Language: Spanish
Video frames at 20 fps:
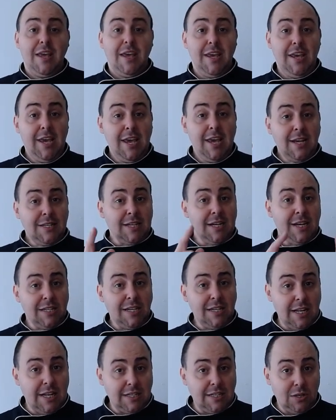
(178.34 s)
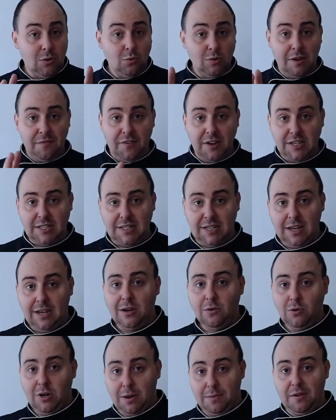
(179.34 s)
Y es en esta segunda fase,
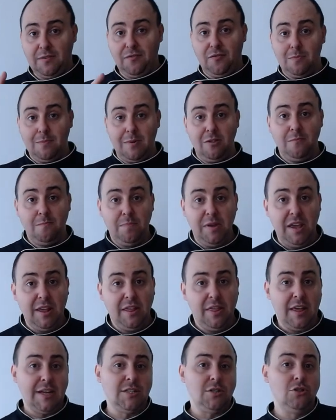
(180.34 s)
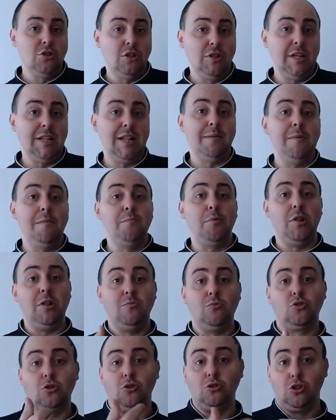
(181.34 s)
una vez formado en piezas, donde también
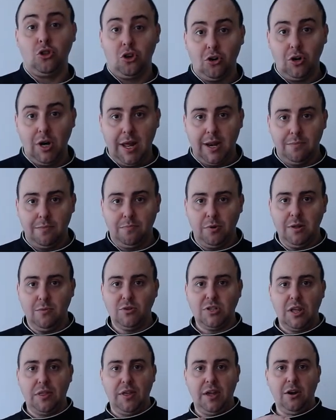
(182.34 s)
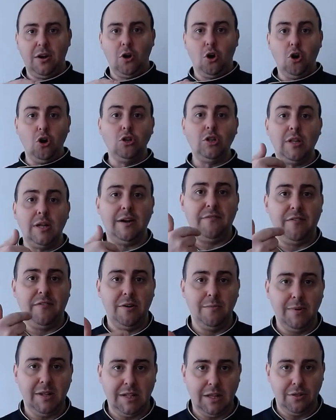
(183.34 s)
podemos controlar, podemos hacer otra
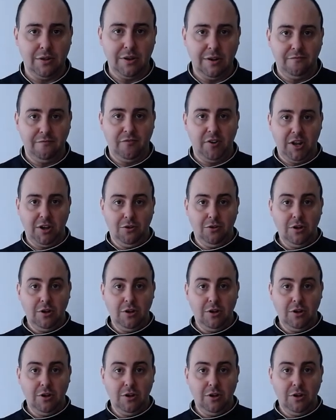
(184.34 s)
fermentación en frío.